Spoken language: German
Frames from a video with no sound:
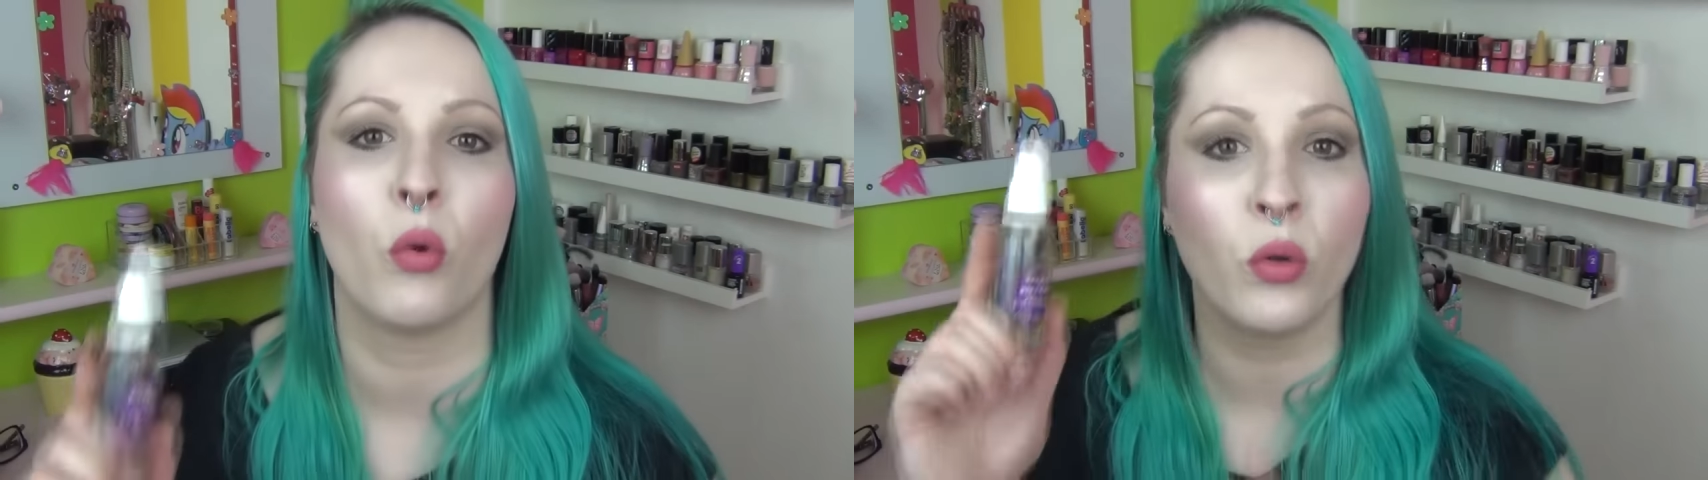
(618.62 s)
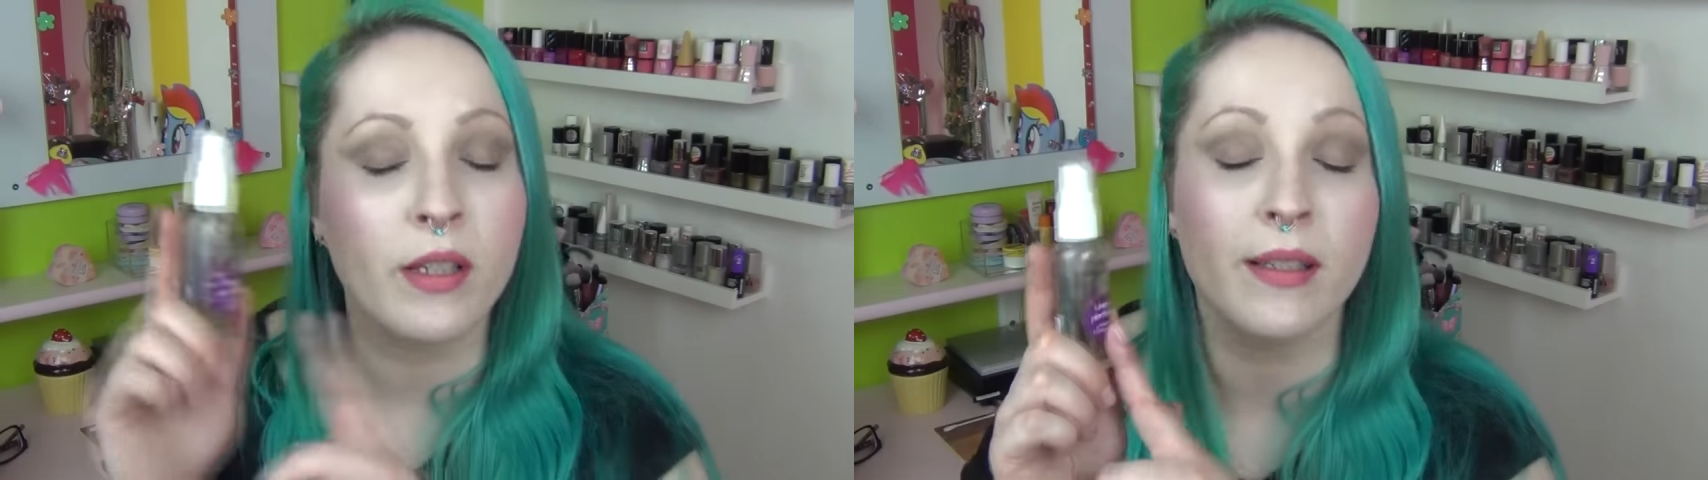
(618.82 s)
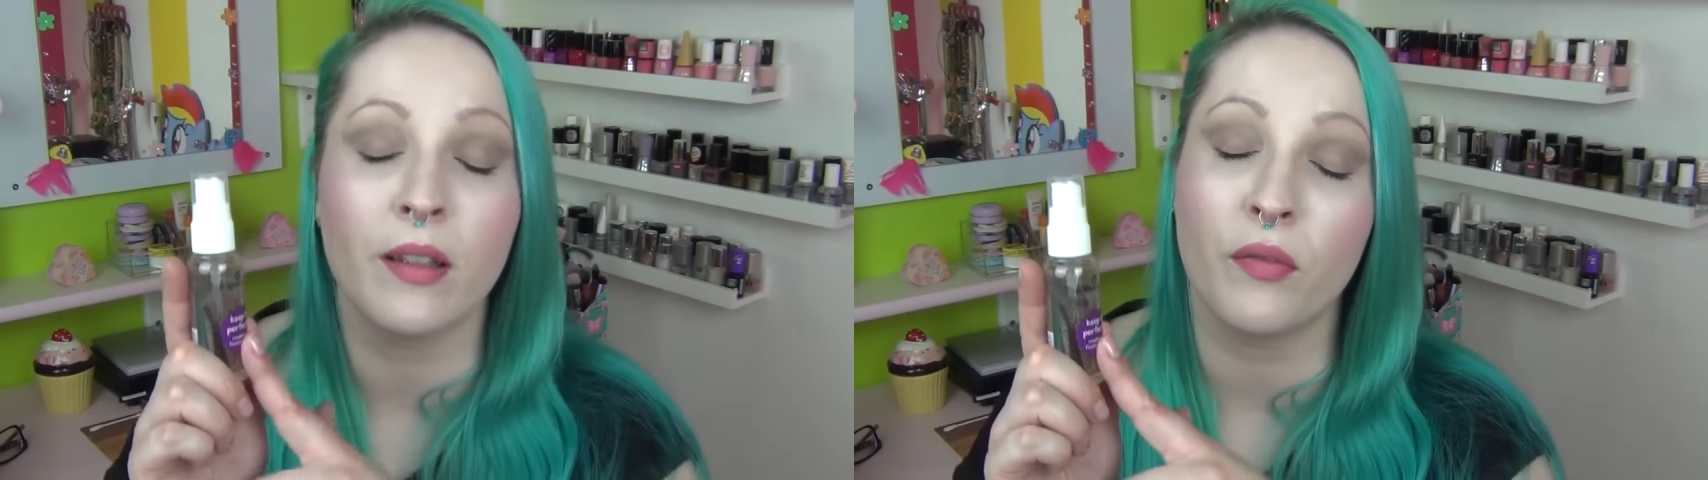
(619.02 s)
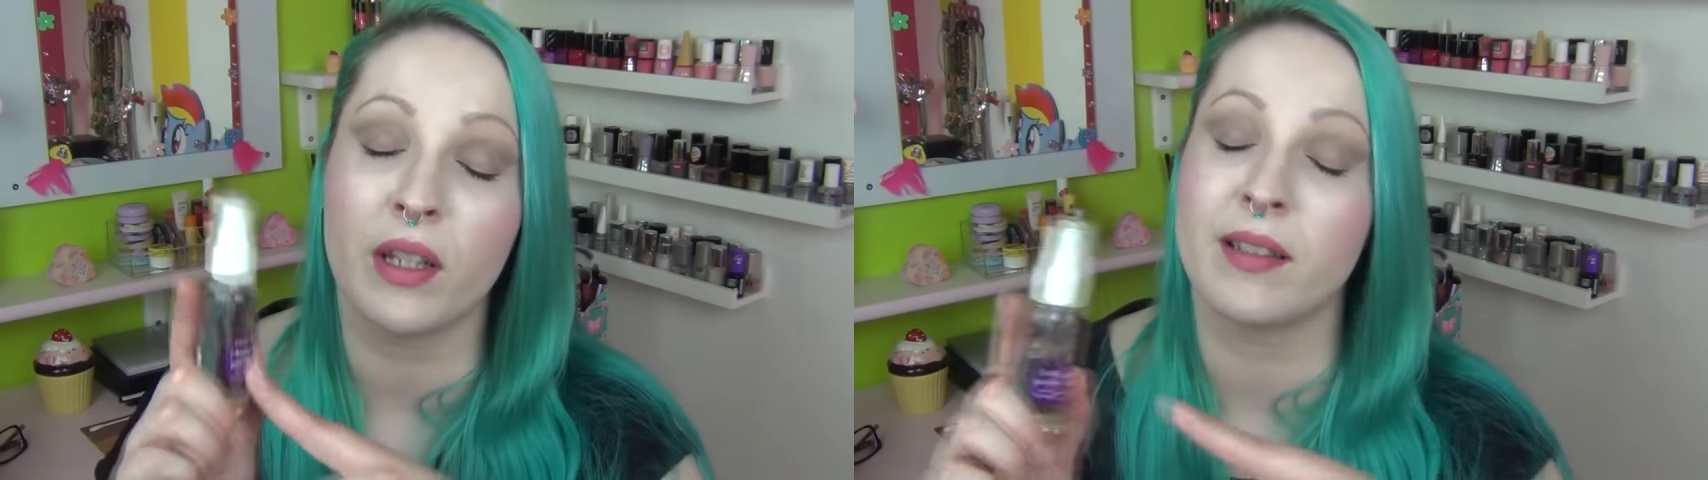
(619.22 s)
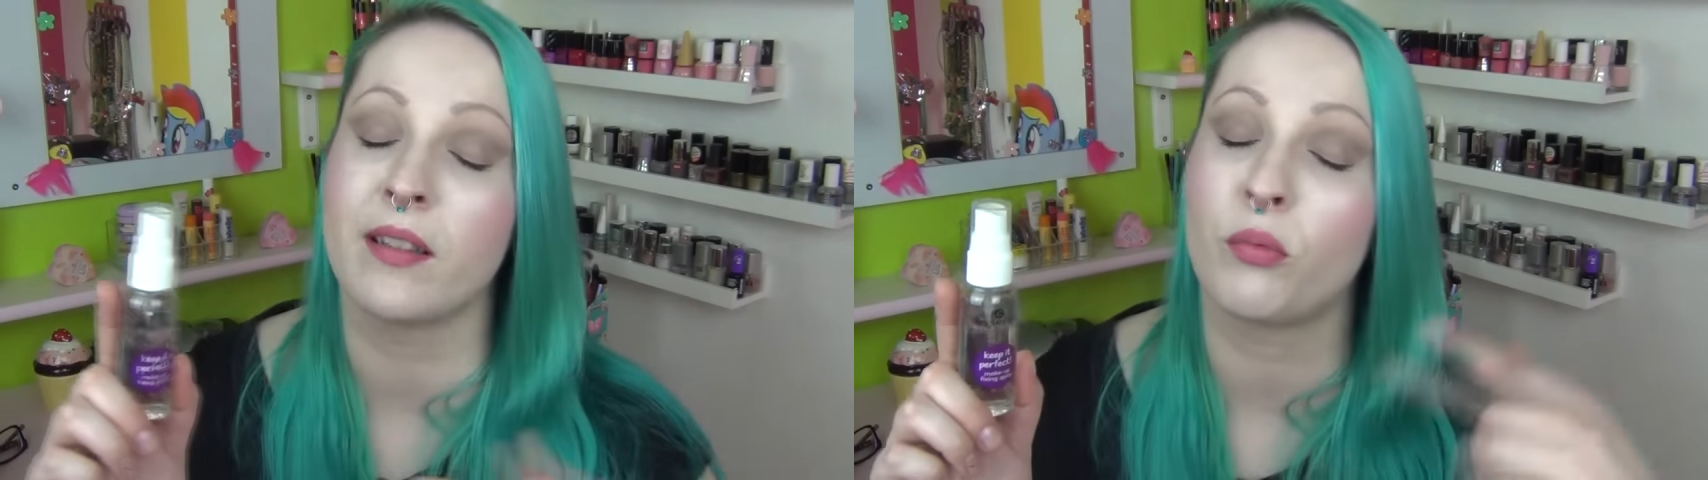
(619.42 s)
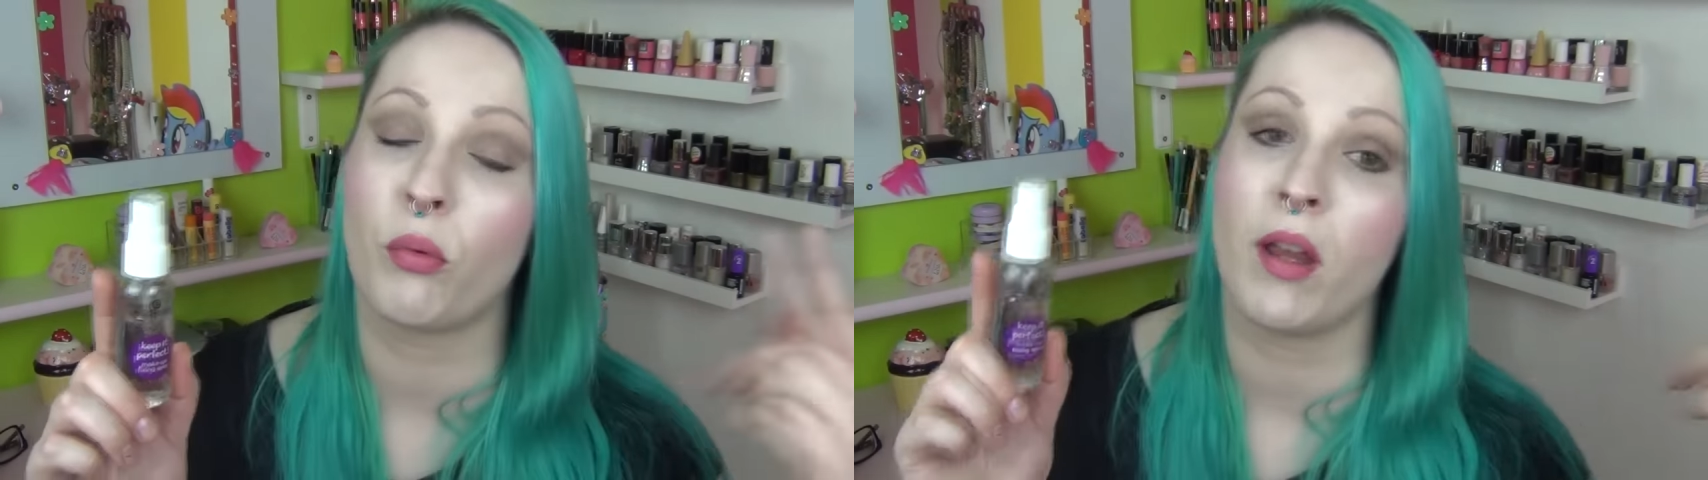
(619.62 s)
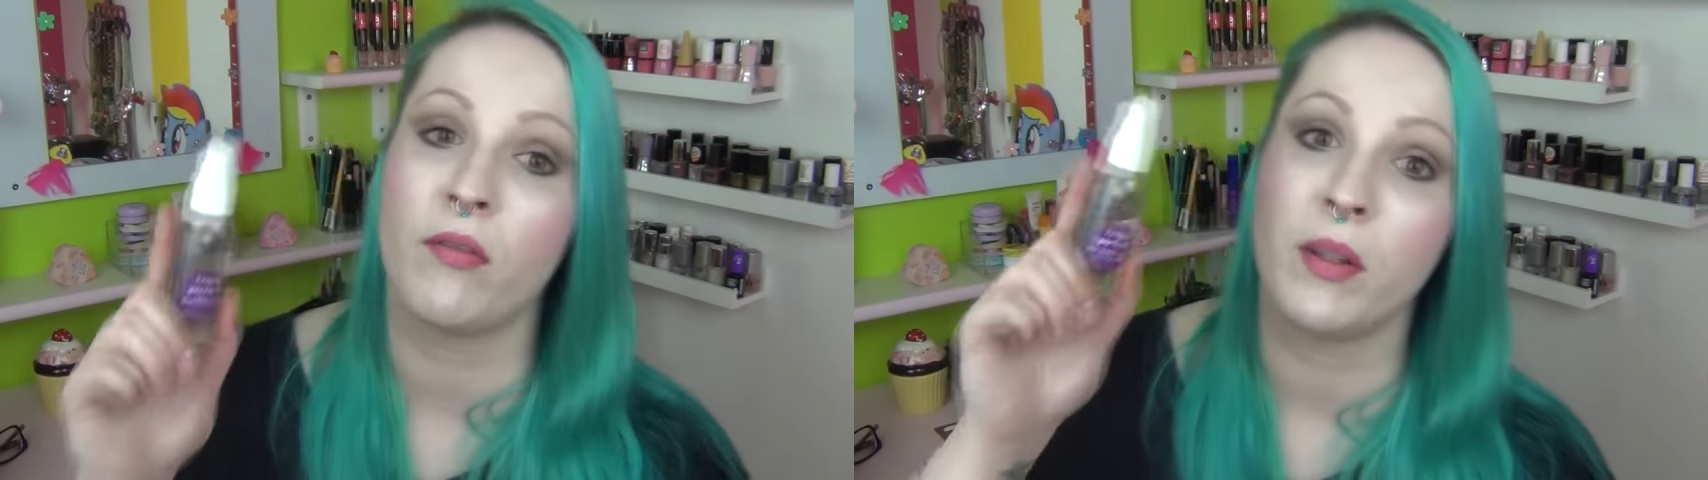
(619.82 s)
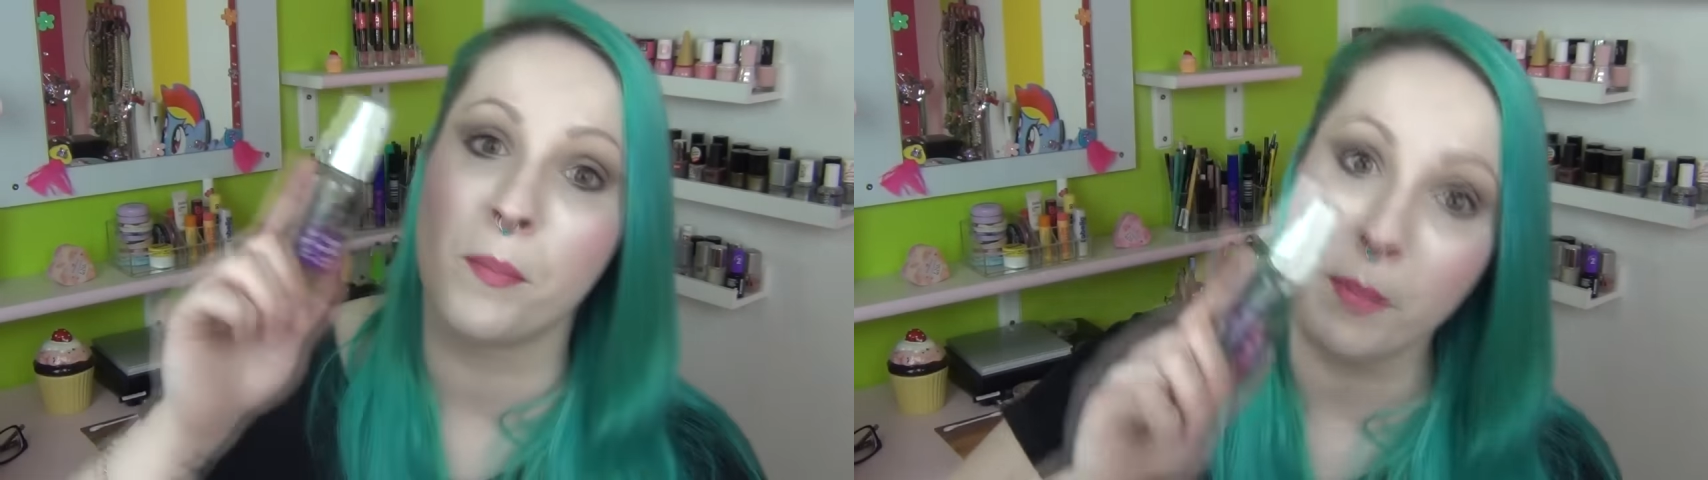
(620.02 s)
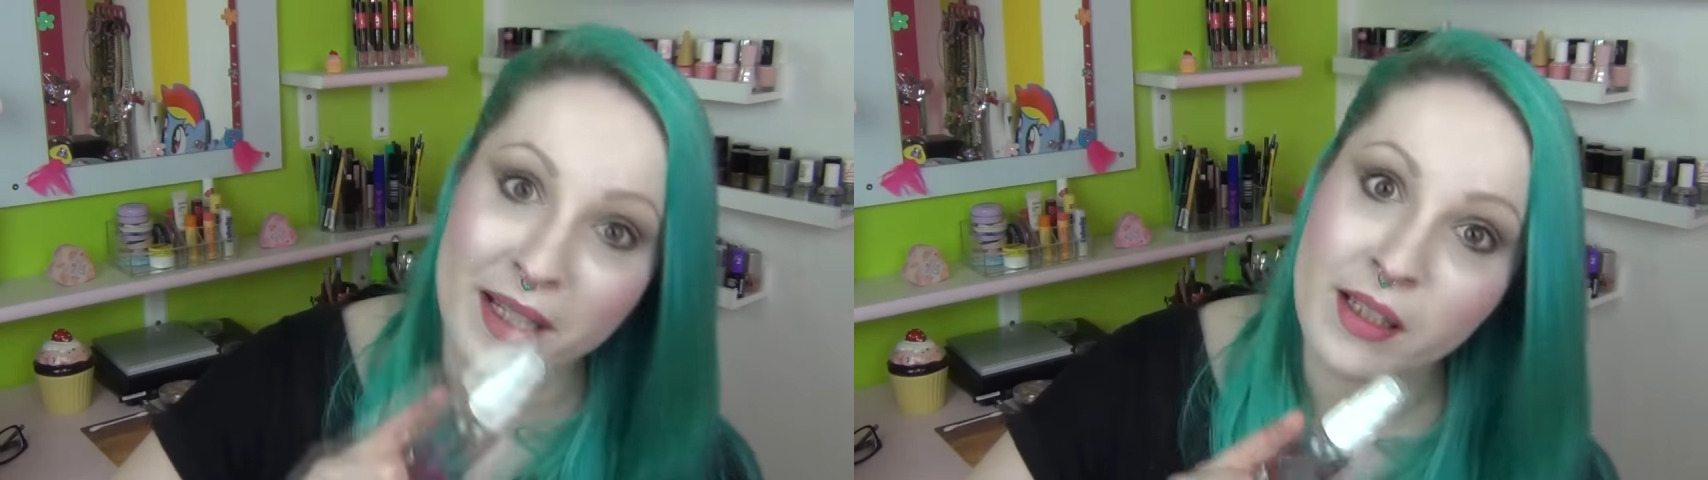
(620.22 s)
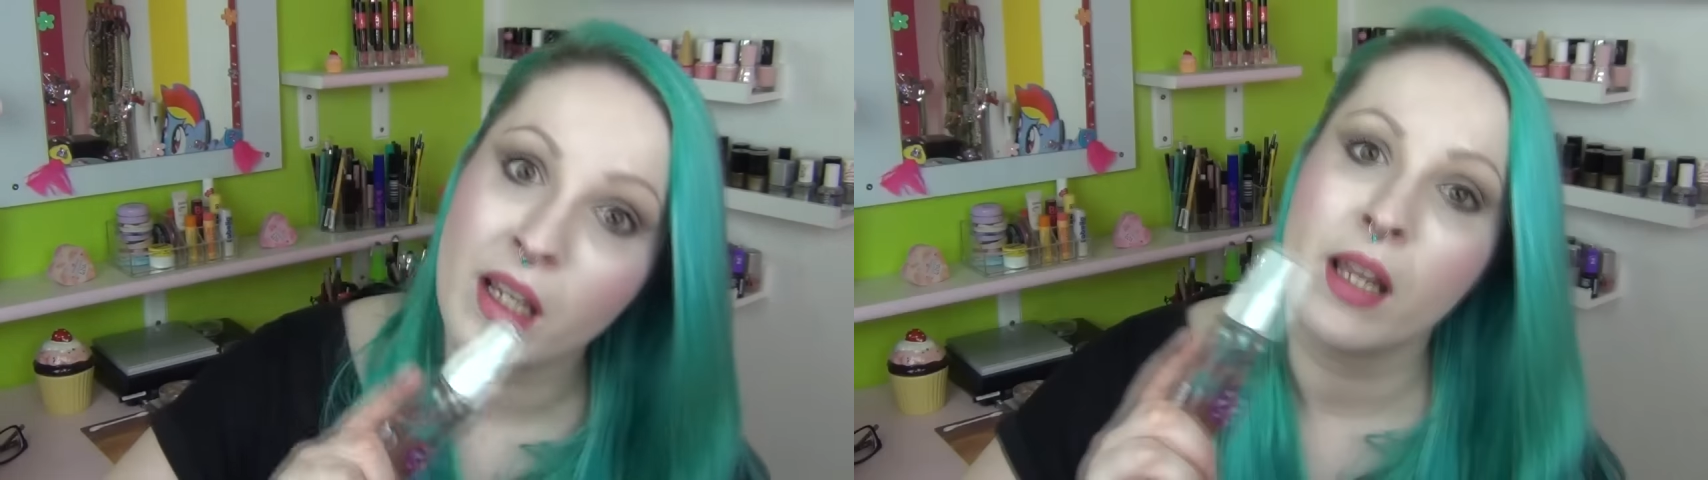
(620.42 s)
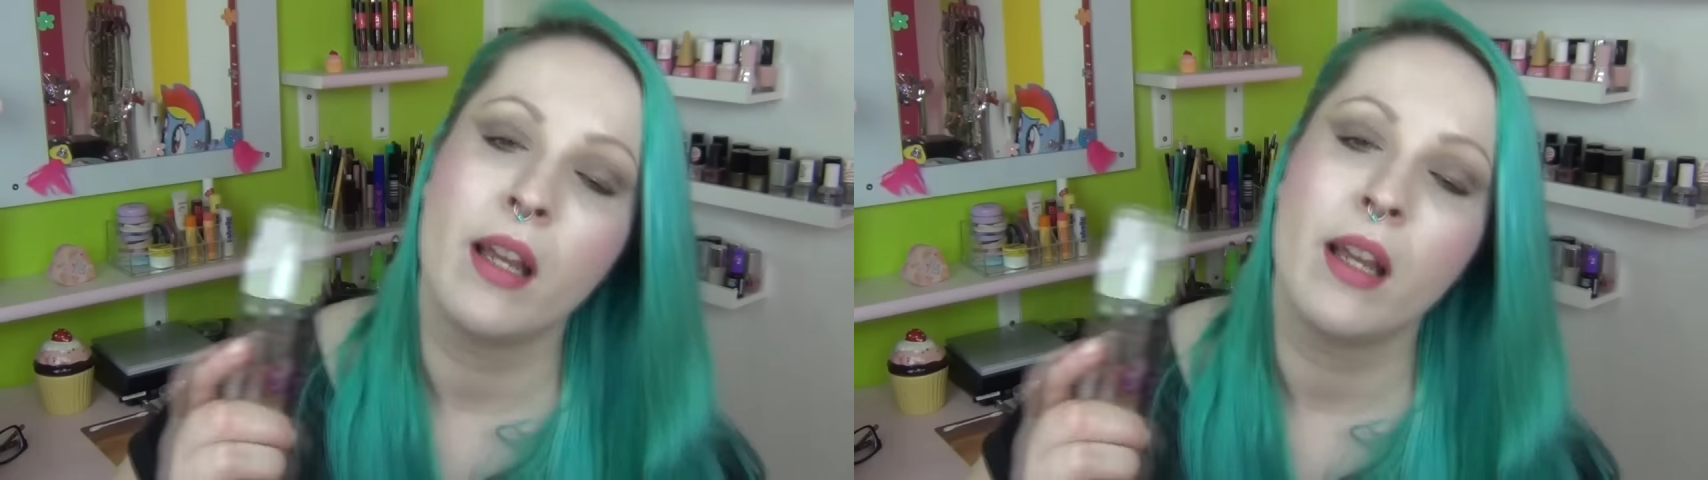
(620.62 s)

ohne dieses Fixing Spray wie mit.